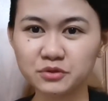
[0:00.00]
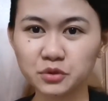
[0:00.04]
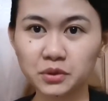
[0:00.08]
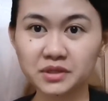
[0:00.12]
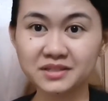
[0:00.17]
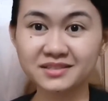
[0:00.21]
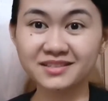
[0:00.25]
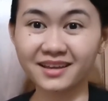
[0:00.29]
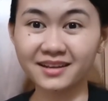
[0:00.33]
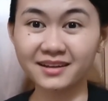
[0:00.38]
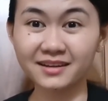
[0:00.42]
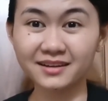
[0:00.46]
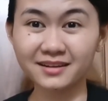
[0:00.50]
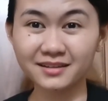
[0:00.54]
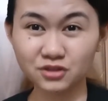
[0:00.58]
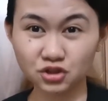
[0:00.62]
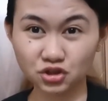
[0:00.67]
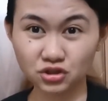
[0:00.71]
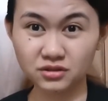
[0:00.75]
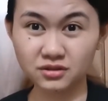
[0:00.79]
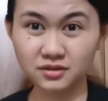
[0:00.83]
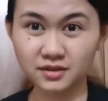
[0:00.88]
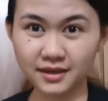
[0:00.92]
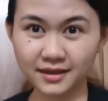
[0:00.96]
So, excited na
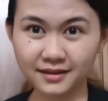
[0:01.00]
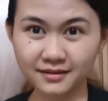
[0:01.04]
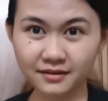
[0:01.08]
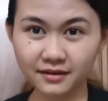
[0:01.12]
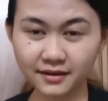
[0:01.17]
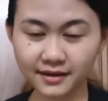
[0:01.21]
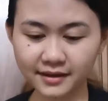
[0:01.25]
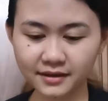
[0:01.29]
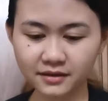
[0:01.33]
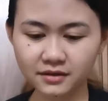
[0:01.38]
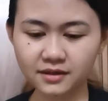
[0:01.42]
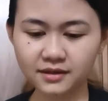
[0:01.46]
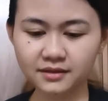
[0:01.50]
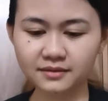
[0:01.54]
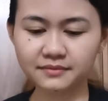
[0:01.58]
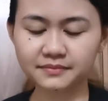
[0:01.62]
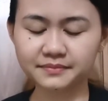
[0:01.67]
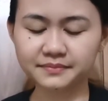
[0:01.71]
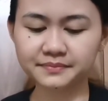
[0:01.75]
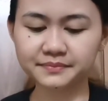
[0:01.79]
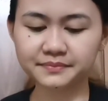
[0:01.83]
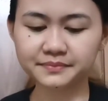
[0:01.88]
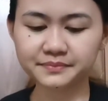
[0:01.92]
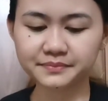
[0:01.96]
just can hide it.
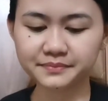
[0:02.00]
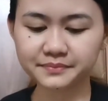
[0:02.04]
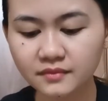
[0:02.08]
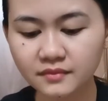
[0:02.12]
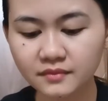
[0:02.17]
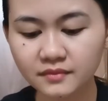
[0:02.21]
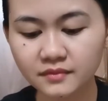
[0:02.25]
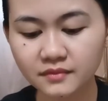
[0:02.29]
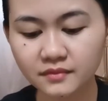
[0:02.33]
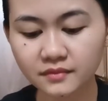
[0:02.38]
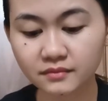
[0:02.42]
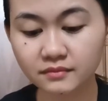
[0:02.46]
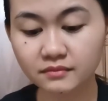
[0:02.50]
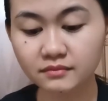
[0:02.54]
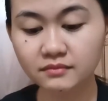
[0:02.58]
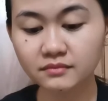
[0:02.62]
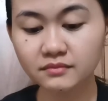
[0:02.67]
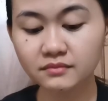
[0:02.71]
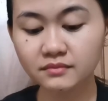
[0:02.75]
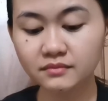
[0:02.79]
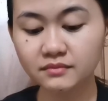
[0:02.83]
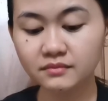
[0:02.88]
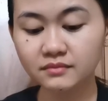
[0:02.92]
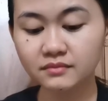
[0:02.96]

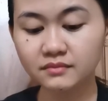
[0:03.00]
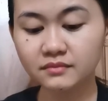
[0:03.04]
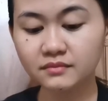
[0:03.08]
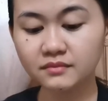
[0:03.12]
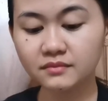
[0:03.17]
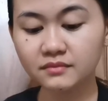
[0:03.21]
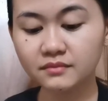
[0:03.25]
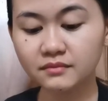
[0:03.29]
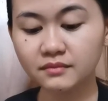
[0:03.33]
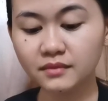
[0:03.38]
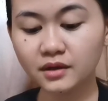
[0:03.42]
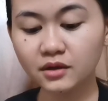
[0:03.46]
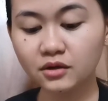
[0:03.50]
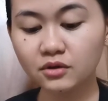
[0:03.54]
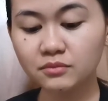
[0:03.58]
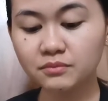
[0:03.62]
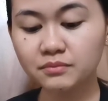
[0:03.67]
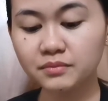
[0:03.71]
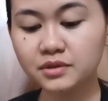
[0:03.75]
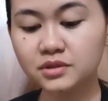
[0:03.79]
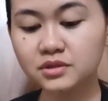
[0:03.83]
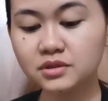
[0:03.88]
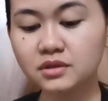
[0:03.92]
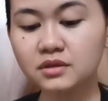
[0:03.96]
Hmm,
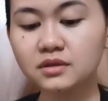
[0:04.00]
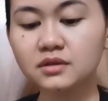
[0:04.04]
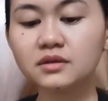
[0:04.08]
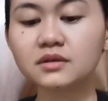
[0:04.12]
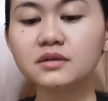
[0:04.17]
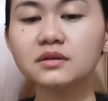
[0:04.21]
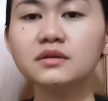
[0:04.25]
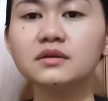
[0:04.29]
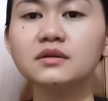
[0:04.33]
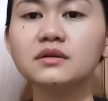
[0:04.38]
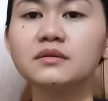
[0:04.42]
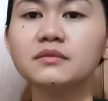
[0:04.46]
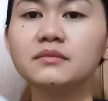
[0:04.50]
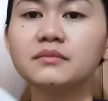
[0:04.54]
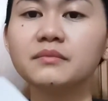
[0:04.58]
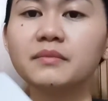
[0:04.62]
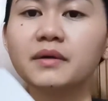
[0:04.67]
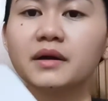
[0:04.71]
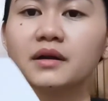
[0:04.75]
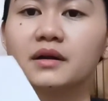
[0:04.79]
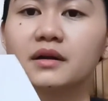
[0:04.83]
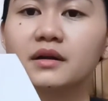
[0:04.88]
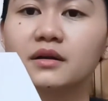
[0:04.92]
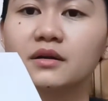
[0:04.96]
meron pa siyang
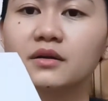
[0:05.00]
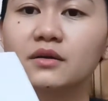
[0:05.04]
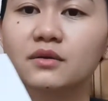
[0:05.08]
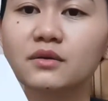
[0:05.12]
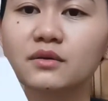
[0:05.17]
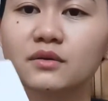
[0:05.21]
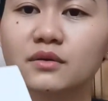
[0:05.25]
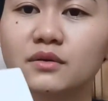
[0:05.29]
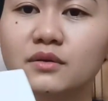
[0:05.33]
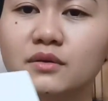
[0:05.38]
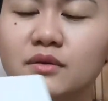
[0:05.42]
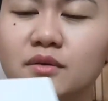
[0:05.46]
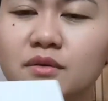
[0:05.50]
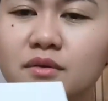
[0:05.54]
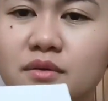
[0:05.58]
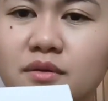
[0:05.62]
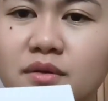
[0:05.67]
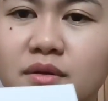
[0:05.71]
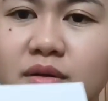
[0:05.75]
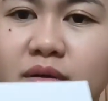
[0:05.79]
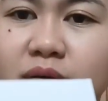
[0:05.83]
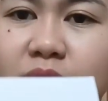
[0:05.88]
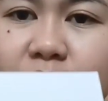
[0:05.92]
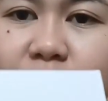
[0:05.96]
parang
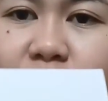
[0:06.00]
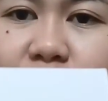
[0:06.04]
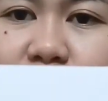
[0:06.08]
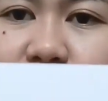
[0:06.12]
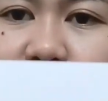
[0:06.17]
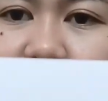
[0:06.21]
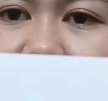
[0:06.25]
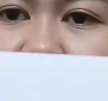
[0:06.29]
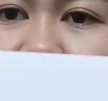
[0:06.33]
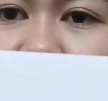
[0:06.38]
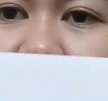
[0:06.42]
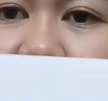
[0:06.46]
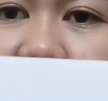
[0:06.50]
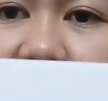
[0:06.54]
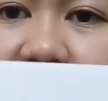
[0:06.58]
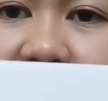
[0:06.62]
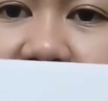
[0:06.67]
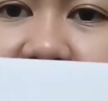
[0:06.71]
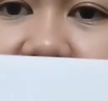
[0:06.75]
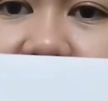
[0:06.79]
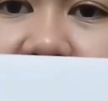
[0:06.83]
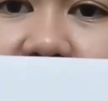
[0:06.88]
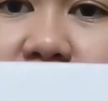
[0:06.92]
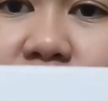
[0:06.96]
promo
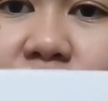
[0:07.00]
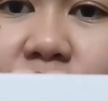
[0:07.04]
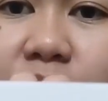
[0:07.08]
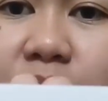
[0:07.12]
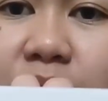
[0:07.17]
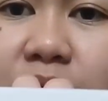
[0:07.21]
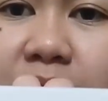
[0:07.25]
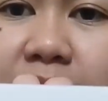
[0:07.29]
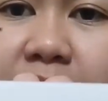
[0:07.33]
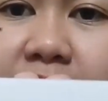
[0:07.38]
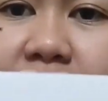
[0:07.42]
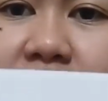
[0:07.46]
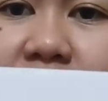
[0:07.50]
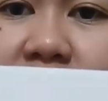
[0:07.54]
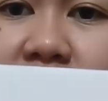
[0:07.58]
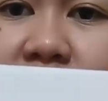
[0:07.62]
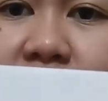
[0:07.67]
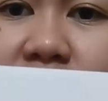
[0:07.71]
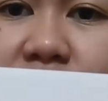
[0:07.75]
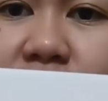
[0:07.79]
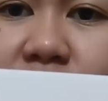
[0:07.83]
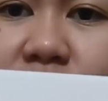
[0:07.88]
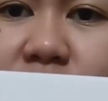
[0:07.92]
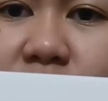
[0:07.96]
guys na
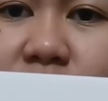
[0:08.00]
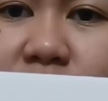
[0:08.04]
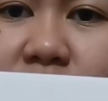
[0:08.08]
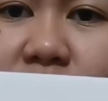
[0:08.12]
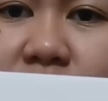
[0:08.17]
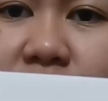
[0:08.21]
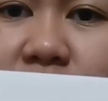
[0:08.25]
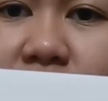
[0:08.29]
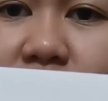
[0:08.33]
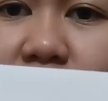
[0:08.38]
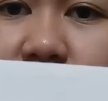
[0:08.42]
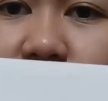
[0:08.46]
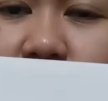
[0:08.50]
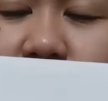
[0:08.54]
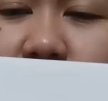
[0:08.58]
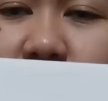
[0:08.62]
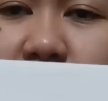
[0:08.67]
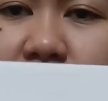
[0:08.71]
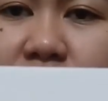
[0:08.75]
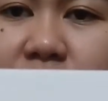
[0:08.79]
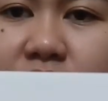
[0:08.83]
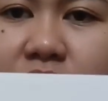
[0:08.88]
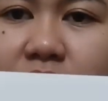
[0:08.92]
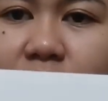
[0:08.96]
complementary photography
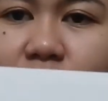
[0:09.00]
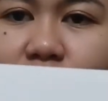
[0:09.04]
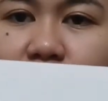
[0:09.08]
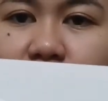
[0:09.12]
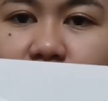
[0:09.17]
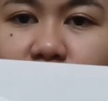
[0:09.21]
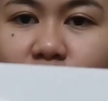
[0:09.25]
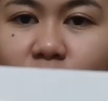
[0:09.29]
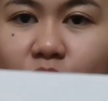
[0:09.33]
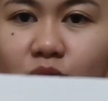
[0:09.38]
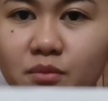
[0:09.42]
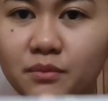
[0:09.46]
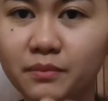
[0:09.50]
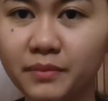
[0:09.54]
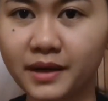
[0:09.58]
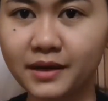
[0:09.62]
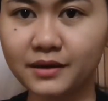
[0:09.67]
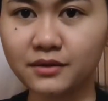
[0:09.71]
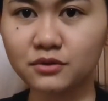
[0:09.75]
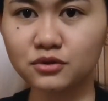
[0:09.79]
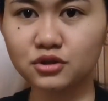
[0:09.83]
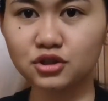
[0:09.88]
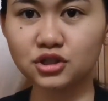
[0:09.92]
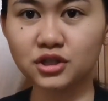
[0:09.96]
course. Ewan ko kung
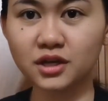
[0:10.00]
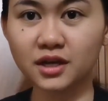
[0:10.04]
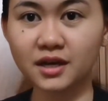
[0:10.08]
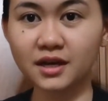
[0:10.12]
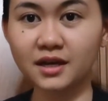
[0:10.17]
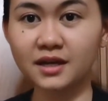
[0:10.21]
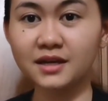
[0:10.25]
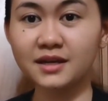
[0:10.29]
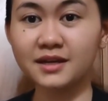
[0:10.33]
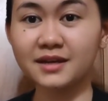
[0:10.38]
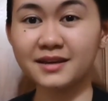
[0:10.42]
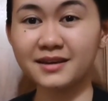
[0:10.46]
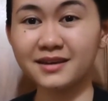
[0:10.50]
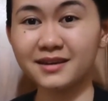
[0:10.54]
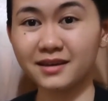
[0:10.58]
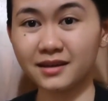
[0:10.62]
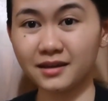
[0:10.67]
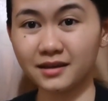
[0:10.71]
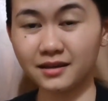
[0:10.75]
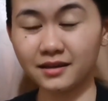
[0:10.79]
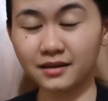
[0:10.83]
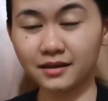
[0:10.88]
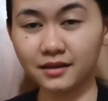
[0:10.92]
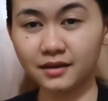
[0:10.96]
paano siya
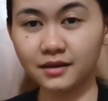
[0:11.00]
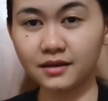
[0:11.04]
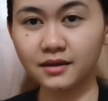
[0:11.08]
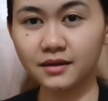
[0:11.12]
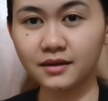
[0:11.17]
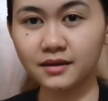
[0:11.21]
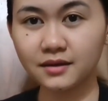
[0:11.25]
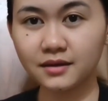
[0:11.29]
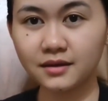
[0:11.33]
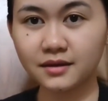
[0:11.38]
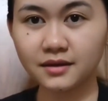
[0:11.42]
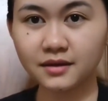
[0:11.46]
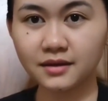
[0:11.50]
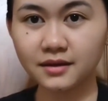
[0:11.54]
i